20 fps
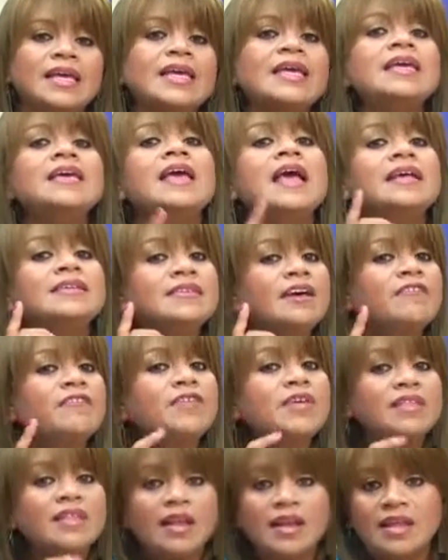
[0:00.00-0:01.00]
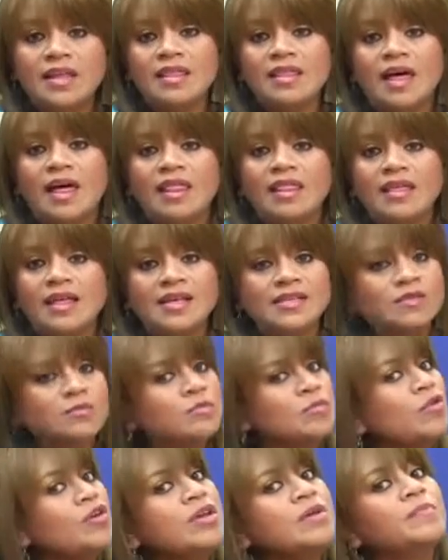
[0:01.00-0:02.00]
Y esa fidelidad es
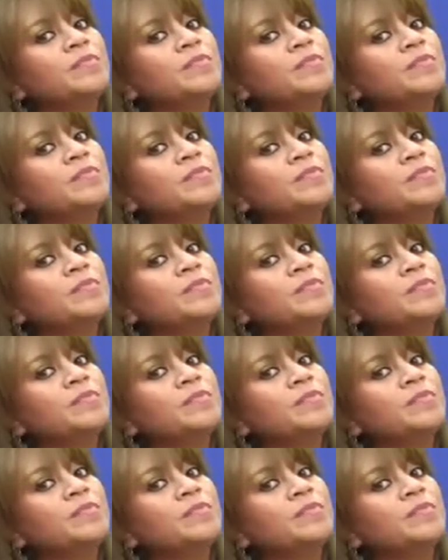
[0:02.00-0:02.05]
muy